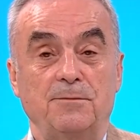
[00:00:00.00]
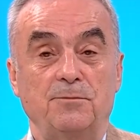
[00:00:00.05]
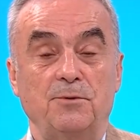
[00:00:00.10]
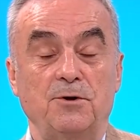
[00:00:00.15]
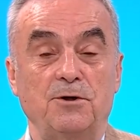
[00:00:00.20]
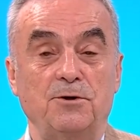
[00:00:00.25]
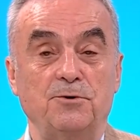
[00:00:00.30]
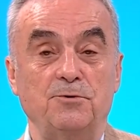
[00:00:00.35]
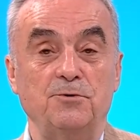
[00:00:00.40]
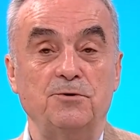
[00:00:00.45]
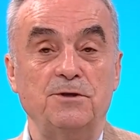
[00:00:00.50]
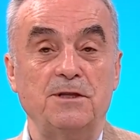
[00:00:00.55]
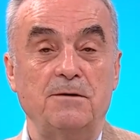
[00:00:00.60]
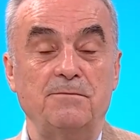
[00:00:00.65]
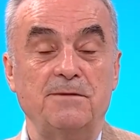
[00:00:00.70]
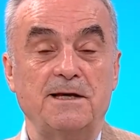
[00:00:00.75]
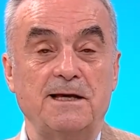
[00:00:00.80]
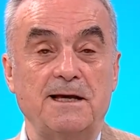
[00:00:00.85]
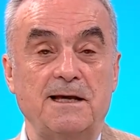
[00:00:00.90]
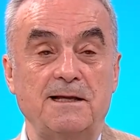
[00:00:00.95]
Böyle
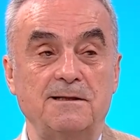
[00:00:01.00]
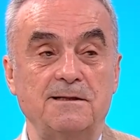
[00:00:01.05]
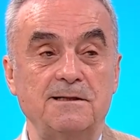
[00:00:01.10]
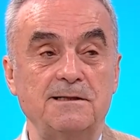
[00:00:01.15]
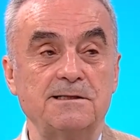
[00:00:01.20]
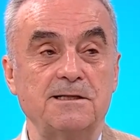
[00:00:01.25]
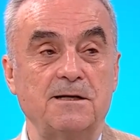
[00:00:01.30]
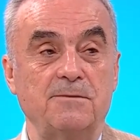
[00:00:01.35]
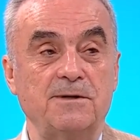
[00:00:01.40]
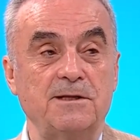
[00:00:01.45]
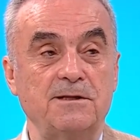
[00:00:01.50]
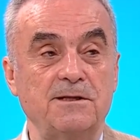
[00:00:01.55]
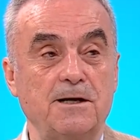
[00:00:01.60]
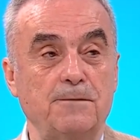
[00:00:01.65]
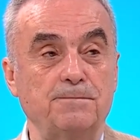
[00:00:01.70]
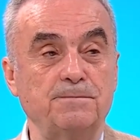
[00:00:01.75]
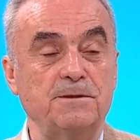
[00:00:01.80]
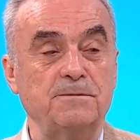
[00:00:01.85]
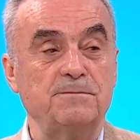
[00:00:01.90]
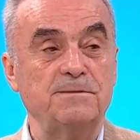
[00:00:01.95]
gündeme geldiği zaman
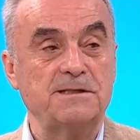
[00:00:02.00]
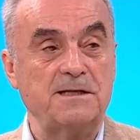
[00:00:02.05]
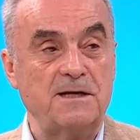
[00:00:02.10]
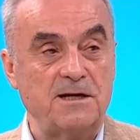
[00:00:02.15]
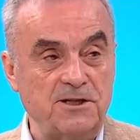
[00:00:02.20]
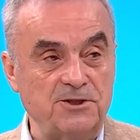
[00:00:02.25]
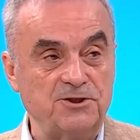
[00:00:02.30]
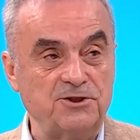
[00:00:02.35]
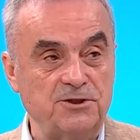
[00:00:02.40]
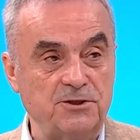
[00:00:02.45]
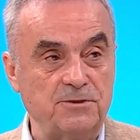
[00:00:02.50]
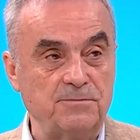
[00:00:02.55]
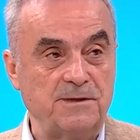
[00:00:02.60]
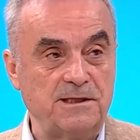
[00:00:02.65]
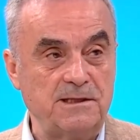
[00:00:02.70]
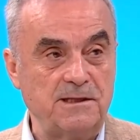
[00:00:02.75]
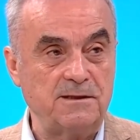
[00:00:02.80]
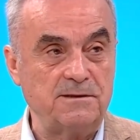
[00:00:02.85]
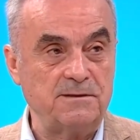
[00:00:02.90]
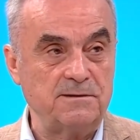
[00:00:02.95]
yaptığımız
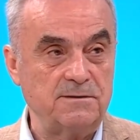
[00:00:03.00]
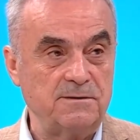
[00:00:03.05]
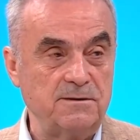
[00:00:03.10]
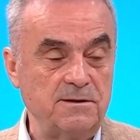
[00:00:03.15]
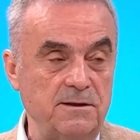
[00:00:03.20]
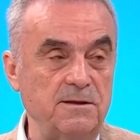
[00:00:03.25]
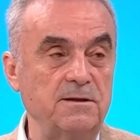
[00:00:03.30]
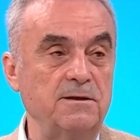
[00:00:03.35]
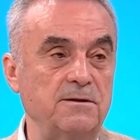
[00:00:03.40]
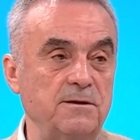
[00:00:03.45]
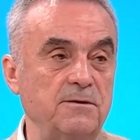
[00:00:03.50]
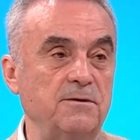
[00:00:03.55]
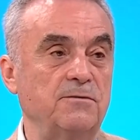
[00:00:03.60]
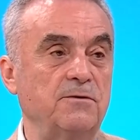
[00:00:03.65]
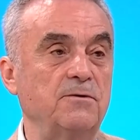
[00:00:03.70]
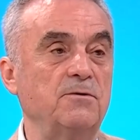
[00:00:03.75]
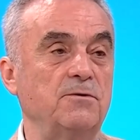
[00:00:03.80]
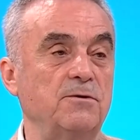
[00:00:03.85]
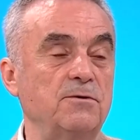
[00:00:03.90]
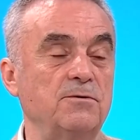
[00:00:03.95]
araştırmalar e,
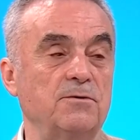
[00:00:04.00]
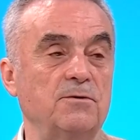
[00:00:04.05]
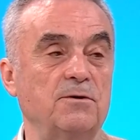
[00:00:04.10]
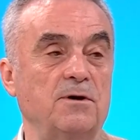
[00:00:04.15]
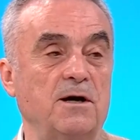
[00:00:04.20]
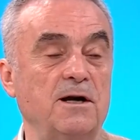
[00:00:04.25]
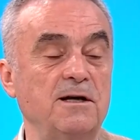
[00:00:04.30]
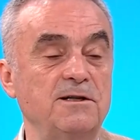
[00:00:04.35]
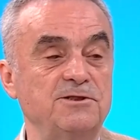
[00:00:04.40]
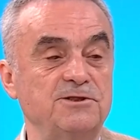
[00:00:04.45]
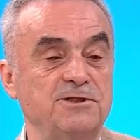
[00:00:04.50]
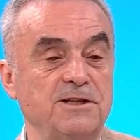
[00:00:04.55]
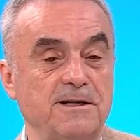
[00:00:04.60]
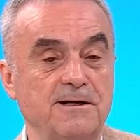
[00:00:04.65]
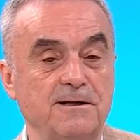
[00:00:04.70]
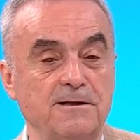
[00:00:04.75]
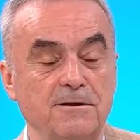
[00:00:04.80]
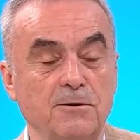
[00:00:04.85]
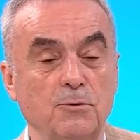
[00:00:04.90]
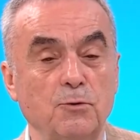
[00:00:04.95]
aynı
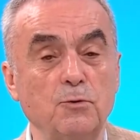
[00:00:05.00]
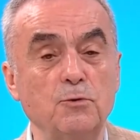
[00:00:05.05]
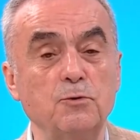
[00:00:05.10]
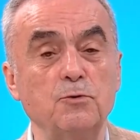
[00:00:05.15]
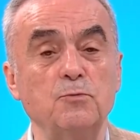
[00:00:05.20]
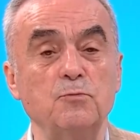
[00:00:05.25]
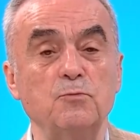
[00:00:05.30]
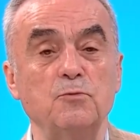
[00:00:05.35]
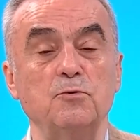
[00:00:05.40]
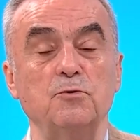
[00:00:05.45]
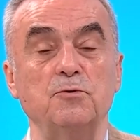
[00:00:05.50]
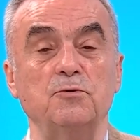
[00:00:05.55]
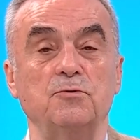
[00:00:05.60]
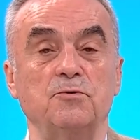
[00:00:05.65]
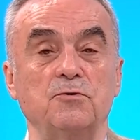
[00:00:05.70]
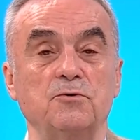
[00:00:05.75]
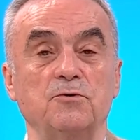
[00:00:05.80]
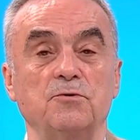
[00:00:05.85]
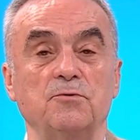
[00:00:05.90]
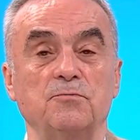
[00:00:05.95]
şekilde olumlu
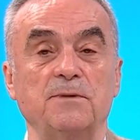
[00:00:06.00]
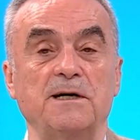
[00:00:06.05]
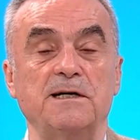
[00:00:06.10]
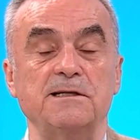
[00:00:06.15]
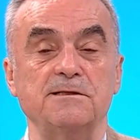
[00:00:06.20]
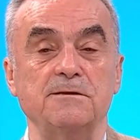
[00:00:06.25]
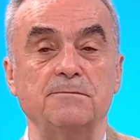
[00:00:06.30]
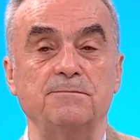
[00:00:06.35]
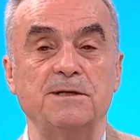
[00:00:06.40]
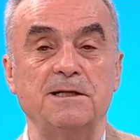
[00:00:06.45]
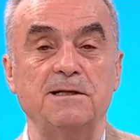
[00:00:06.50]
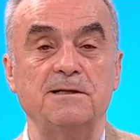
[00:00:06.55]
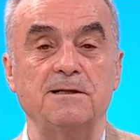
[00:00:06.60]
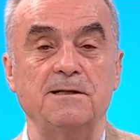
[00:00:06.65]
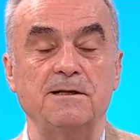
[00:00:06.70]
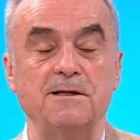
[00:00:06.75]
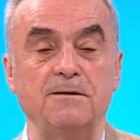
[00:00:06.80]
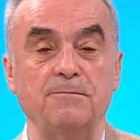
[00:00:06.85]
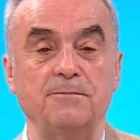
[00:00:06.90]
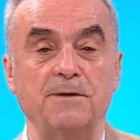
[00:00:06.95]
e, bazı
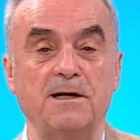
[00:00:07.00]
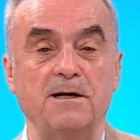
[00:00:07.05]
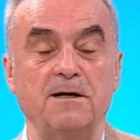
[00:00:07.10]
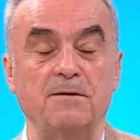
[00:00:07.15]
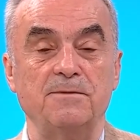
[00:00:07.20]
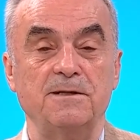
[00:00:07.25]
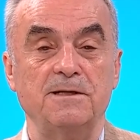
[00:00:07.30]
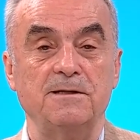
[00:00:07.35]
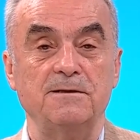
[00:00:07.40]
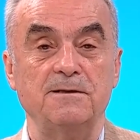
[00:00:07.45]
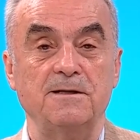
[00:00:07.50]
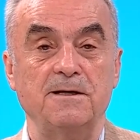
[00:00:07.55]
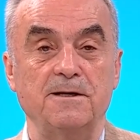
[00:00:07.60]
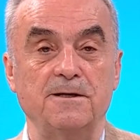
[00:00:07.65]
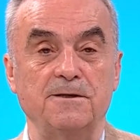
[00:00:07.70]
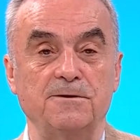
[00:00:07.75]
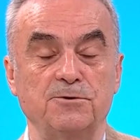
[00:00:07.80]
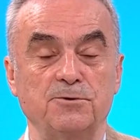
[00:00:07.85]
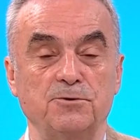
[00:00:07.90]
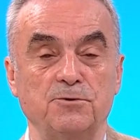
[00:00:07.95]
bilgileri beraberinde
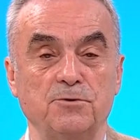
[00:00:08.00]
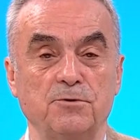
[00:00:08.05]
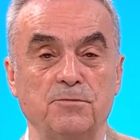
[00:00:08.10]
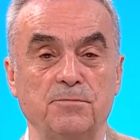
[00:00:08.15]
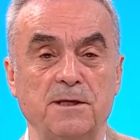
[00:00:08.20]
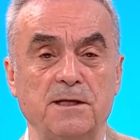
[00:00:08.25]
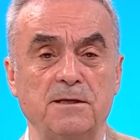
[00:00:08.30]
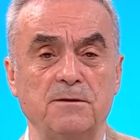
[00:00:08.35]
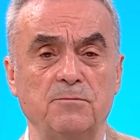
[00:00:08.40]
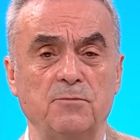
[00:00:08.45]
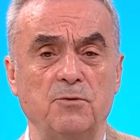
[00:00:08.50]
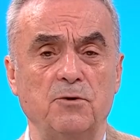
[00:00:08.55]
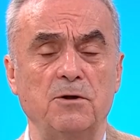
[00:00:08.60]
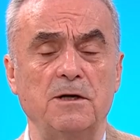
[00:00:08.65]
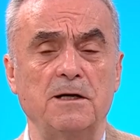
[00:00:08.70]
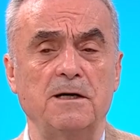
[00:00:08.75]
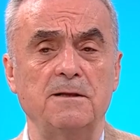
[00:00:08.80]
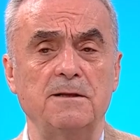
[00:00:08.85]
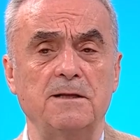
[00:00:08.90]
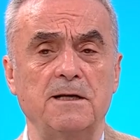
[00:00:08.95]
getiriyor. Ben
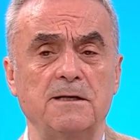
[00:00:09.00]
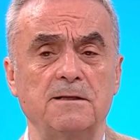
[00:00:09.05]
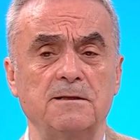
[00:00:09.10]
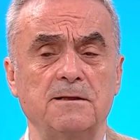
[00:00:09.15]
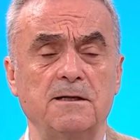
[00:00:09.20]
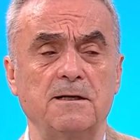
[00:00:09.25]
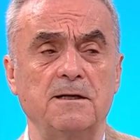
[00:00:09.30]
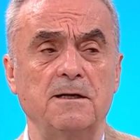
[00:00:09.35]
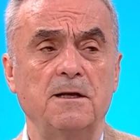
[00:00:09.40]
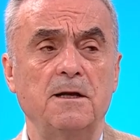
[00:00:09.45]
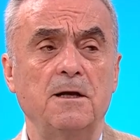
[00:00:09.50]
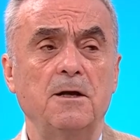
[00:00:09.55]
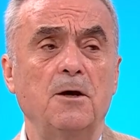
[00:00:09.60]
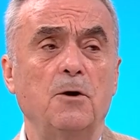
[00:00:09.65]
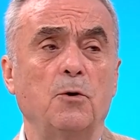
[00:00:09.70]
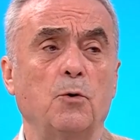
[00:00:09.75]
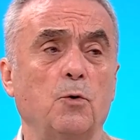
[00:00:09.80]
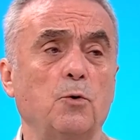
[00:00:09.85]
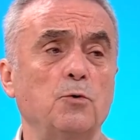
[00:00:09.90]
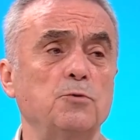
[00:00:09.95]
böyle anlarda
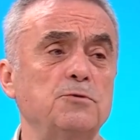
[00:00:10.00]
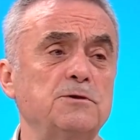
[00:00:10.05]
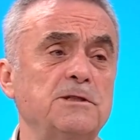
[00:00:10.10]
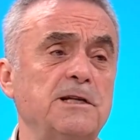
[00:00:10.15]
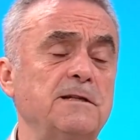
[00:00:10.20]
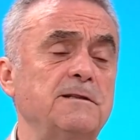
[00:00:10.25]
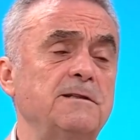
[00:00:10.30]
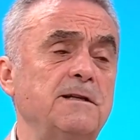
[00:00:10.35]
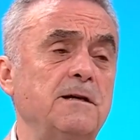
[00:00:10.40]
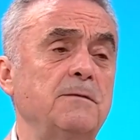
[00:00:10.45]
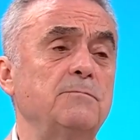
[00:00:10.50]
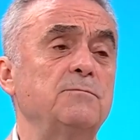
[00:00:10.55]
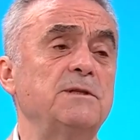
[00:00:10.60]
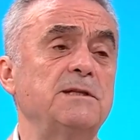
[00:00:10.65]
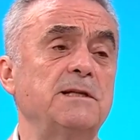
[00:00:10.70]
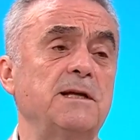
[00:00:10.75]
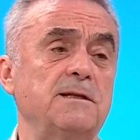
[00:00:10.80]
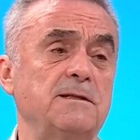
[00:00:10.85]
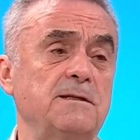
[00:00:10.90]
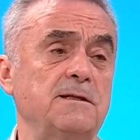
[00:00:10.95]
onu tanıyan bir
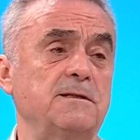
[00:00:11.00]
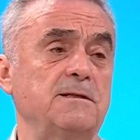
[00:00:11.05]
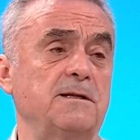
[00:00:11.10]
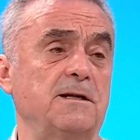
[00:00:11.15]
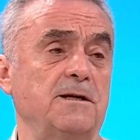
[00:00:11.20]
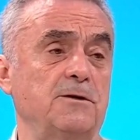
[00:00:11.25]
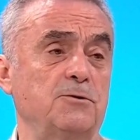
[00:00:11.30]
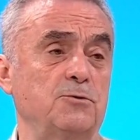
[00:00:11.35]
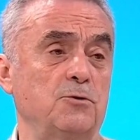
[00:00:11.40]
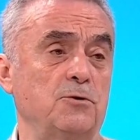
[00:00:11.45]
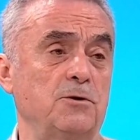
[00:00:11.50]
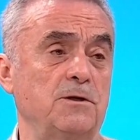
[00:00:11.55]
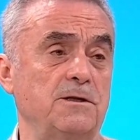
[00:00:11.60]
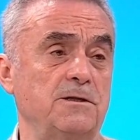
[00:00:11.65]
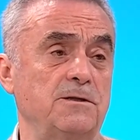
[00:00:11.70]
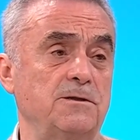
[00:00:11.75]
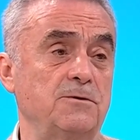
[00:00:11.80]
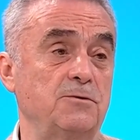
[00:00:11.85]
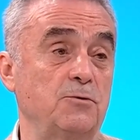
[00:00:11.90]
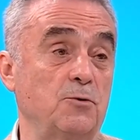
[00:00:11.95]
teknik
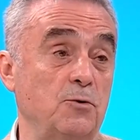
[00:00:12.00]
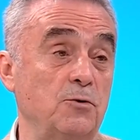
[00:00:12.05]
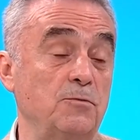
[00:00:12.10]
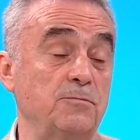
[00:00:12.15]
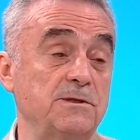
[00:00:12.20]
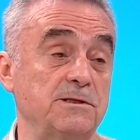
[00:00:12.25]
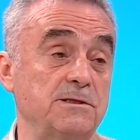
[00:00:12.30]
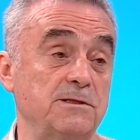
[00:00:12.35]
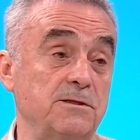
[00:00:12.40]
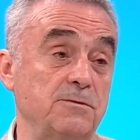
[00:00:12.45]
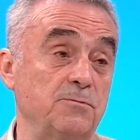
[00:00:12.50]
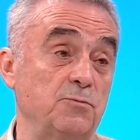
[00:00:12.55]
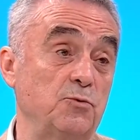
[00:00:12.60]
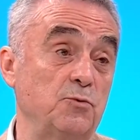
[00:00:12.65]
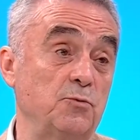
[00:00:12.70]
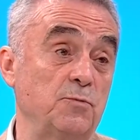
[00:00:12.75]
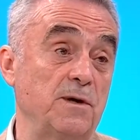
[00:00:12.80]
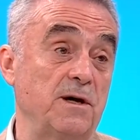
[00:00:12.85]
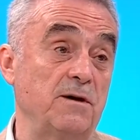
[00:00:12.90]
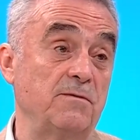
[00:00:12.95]
direktörlerinin olmasını
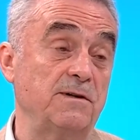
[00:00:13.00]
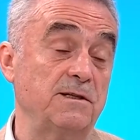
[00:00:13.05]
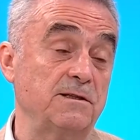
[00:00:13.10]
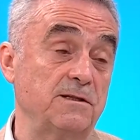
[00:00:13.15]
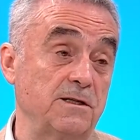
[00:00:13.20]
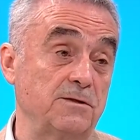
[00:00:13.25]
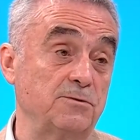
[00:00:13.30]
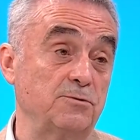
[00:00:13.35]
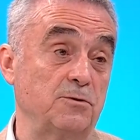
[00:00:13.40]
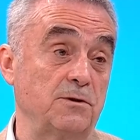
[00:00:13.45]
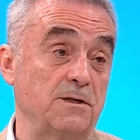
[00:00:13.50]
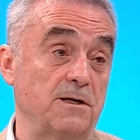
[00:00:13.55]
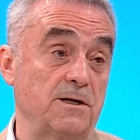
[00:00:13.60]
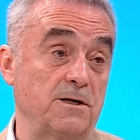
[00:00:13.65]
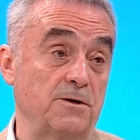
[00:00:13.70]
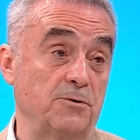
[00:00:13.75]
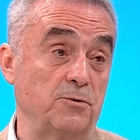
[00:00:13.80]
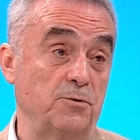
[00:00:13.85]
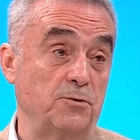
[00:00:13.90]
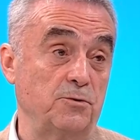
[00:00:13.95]
büyük bir avantaj
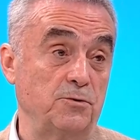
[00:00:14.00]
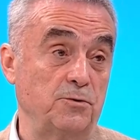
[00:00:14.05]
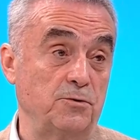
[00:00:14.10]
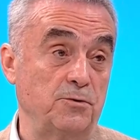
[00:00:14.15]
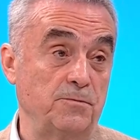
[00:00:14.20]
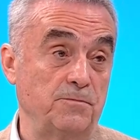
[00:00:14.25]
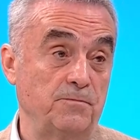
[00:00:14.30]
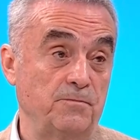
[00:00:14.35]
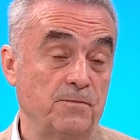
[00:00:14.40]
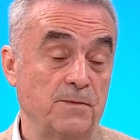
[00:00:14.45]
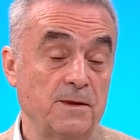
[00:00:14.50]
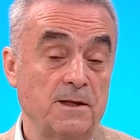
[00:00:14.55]
olarak görüyorum.